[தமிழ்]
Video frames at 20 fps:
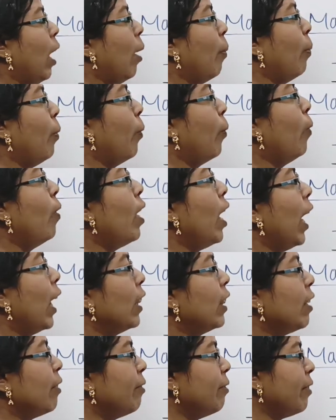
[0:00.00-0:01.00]
அப்போது
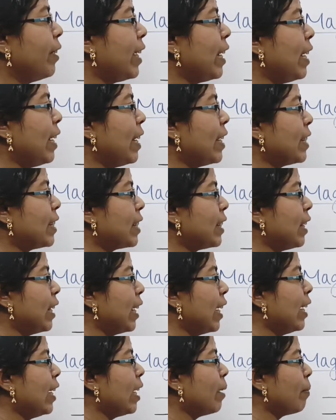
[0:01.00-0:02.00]
அந்த ஃபீல்ட்
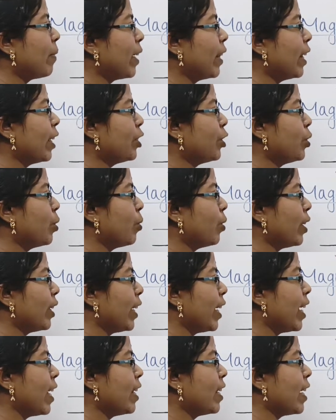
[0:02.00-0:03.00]
லைன்ஸில் நம்ம ஏதாச்சும் ஒரு
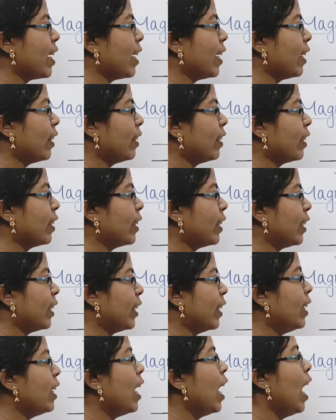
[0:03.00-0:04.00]
ஏரியா
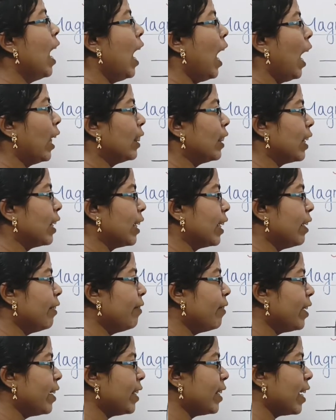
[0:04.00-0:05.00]
எடுத்துக்கிட்டு அந்த
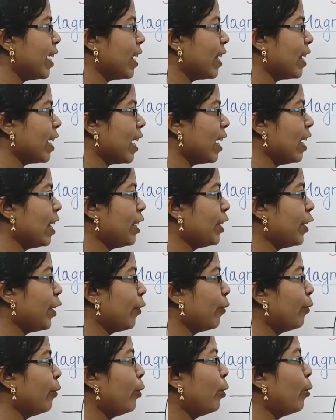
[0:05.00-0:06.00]
கிவன் ஏரியாவில்
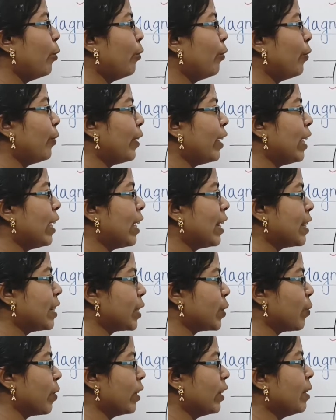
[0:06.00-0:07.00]
எவ்வளோ ஃபீல்ட்
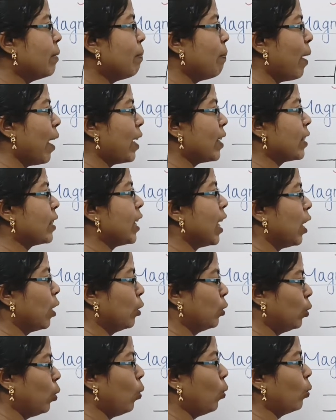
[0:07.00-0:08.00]
லைன்ஸ் வந்து பாஸ்
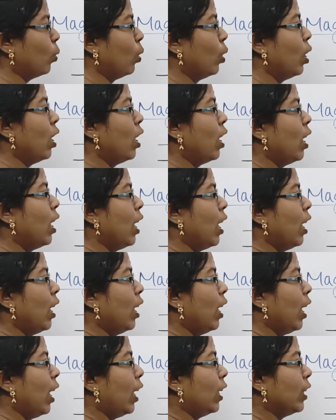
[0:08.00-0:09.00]
ஆகுதோ
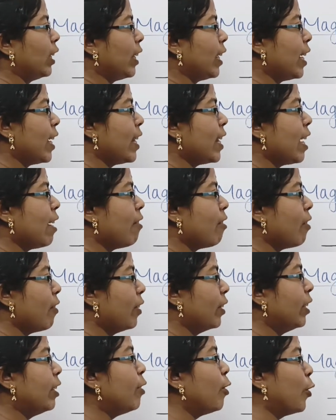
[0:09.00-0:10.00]
அந்த ஏரியாவை
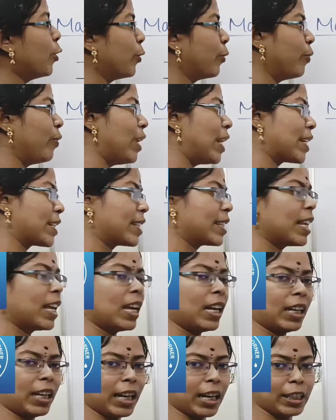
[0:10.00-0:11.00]
வந்து ஒரு ஃப்ளெக்ஸ்
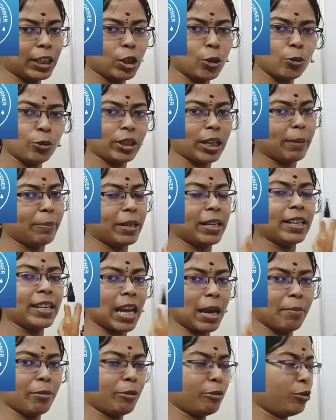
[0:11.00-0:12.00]
கட் அவுட் அப்படின்னு
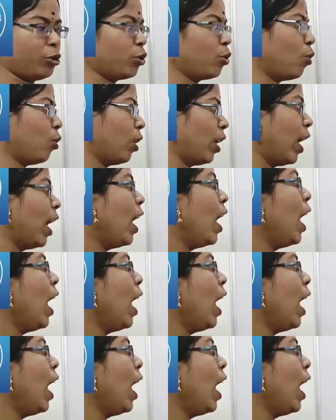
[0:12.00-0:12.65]
ஞாபகம் வச்சுக்கோங்க